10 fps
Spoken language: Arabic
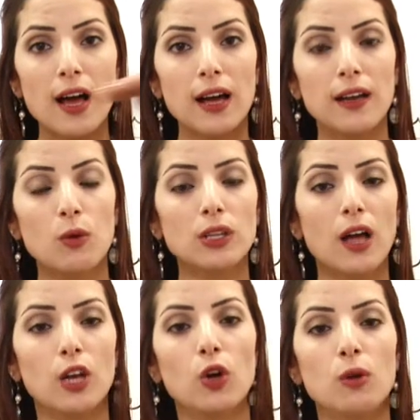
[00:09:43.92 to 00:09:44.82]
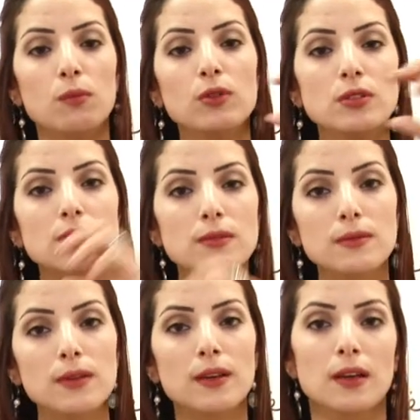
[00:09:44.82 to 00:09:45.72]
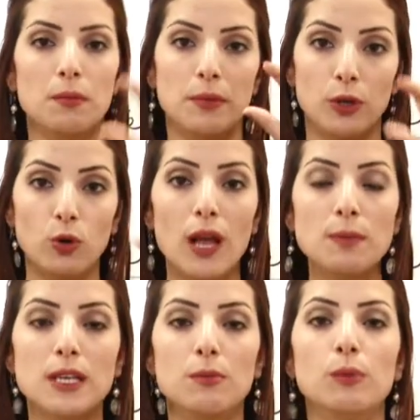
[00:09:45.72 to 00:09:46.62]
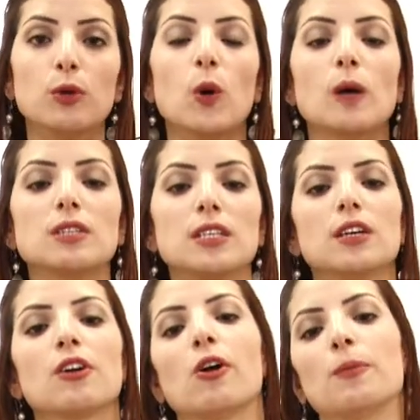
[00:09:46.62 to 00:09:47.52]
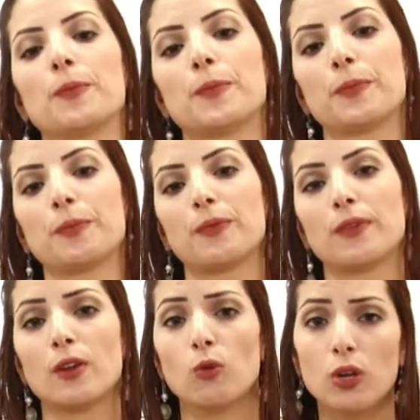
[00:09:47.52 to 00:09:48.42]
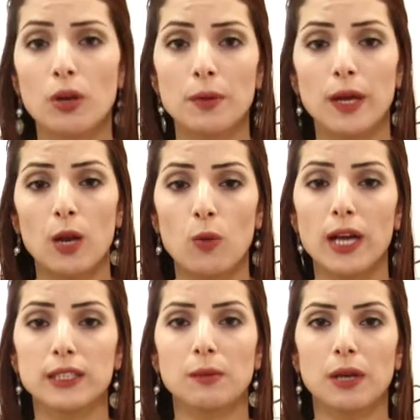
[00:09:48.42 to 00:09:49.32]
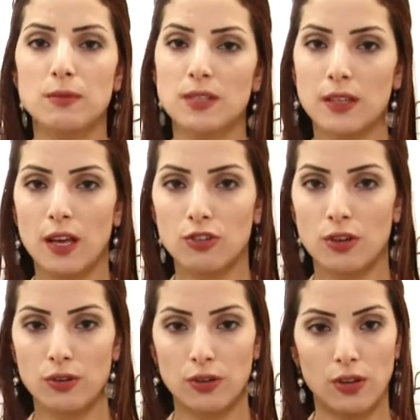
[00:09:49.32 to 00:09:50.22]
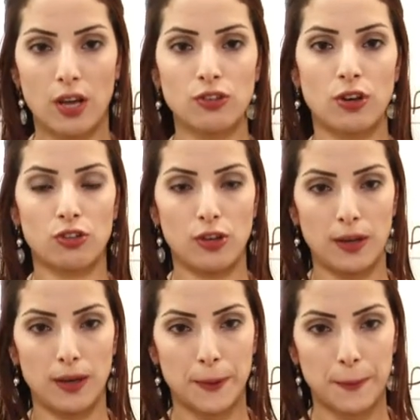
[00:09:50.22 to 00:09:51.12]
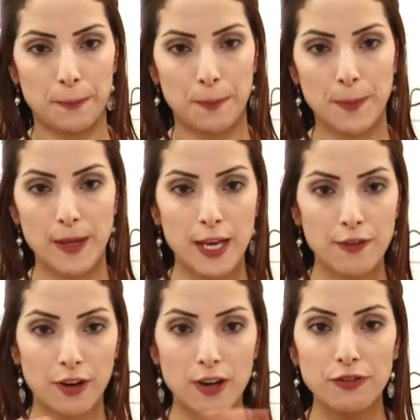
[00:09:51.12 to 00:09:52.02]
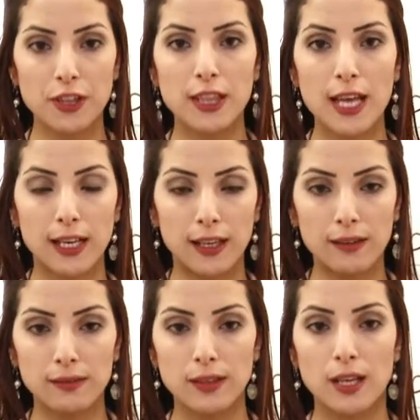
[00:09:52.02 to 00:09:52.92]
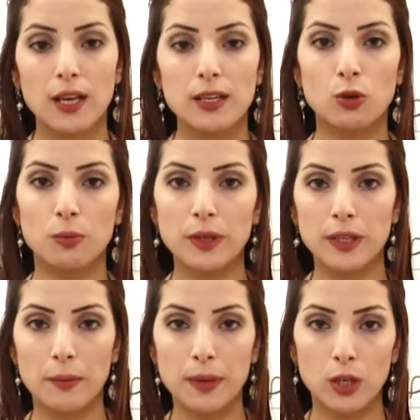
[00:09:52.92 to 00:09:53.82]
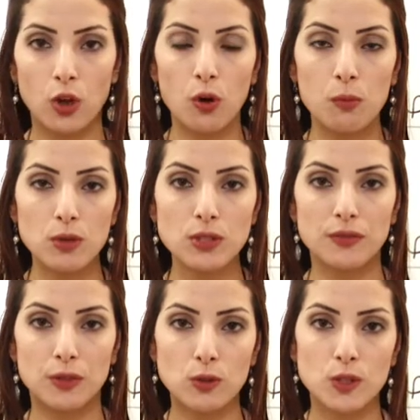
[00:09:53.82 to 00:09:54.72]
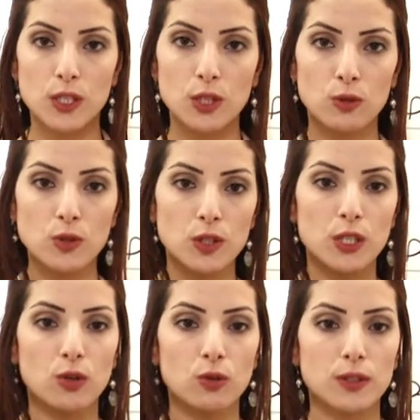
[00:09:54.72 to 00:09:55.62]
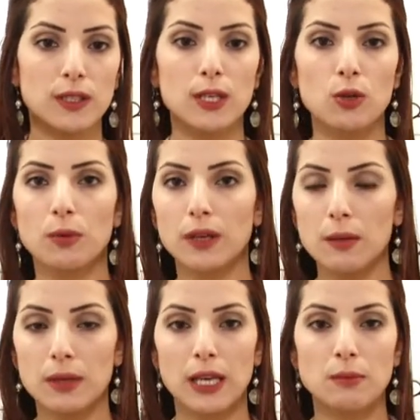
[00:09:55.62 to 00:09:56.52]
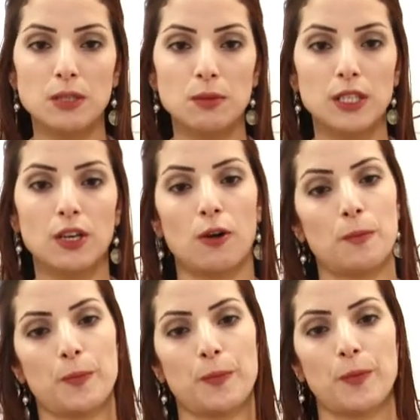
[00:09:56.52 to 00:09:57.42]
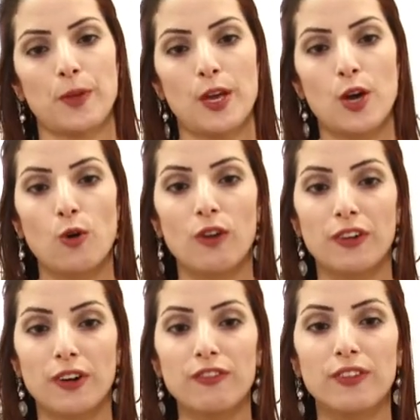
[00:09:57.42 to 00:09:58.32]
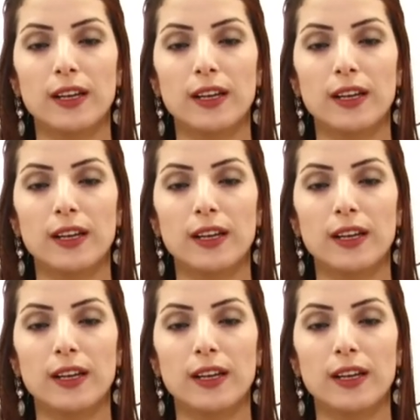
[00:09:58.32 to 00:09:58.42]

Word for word: الأعلى وضع الحمص بعلب 750 جرام ويبيع الواحدة ب 15 عشر شاقلا في الرف الثاني يبيع الحمص في نص كيلو نص كيلو نص كيلو بقيمة 500 جرام وفي الرف